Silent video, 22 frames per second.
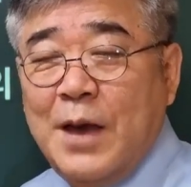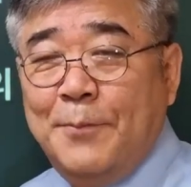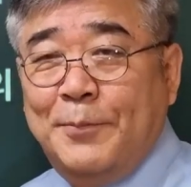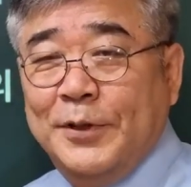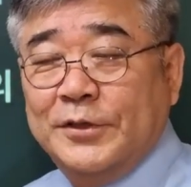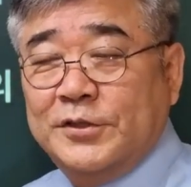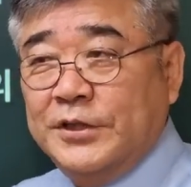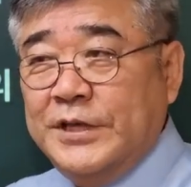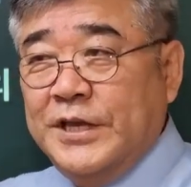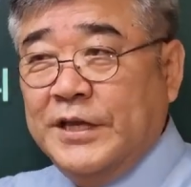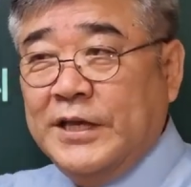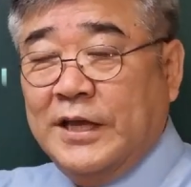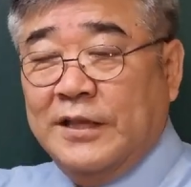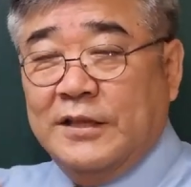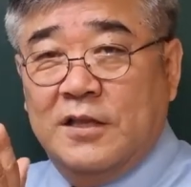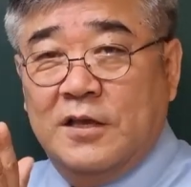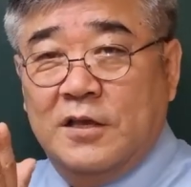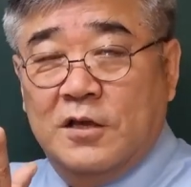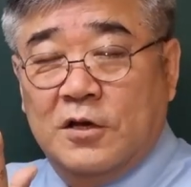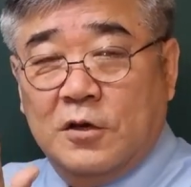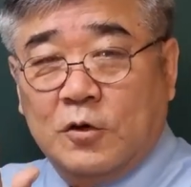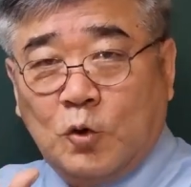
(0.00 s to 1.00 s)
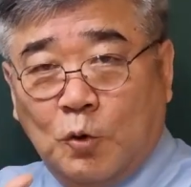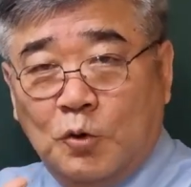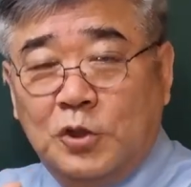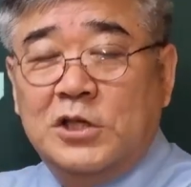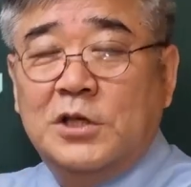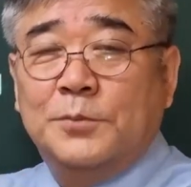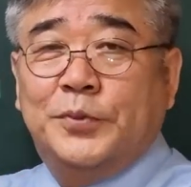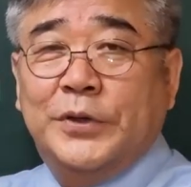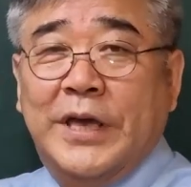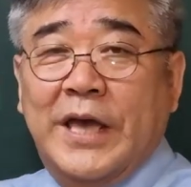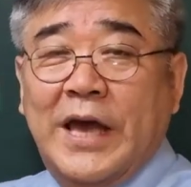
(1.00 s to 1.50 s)
앞에서 얘기한
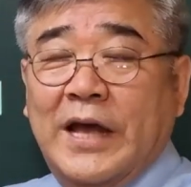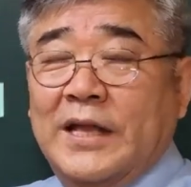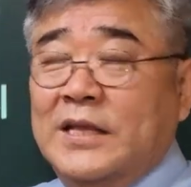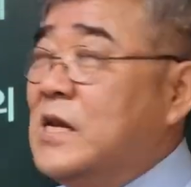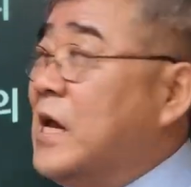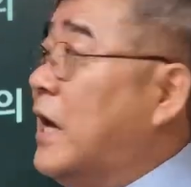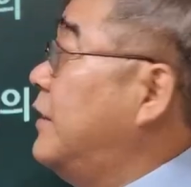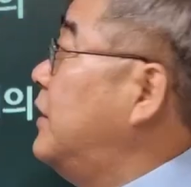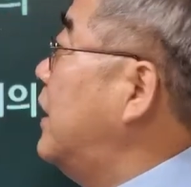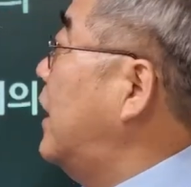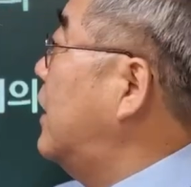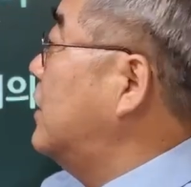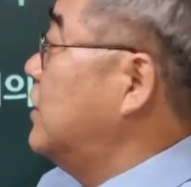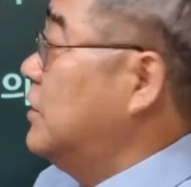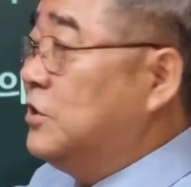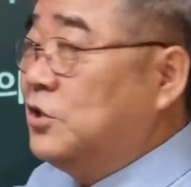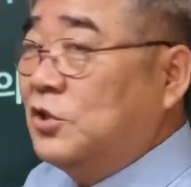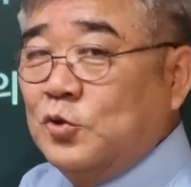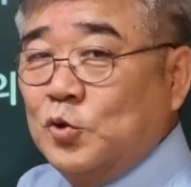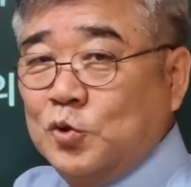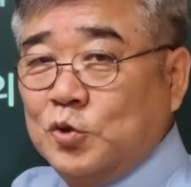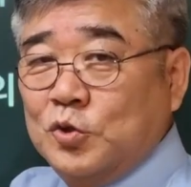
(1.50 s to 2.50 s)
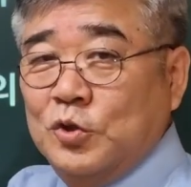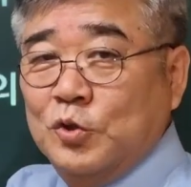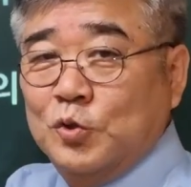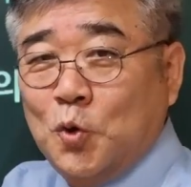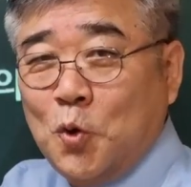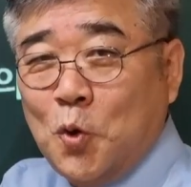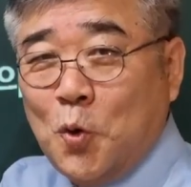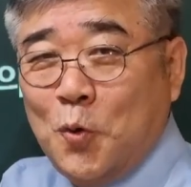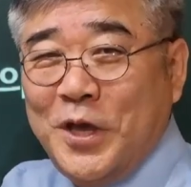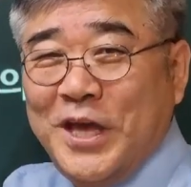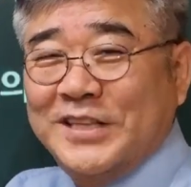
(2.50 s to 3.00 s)
꽃잎이 아니라 이제
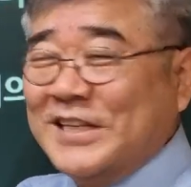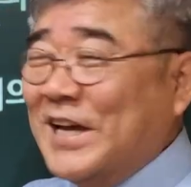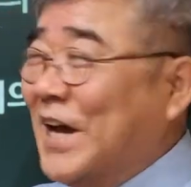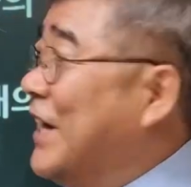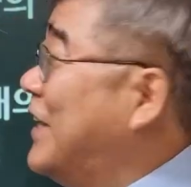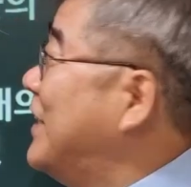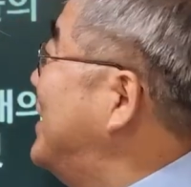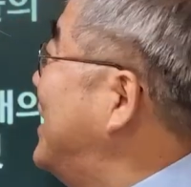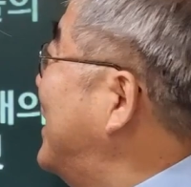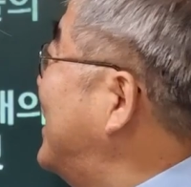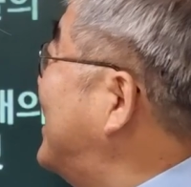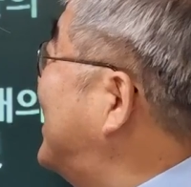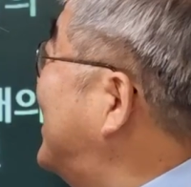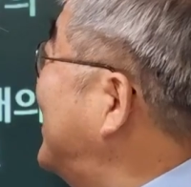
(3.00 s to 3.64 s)
소의 장기의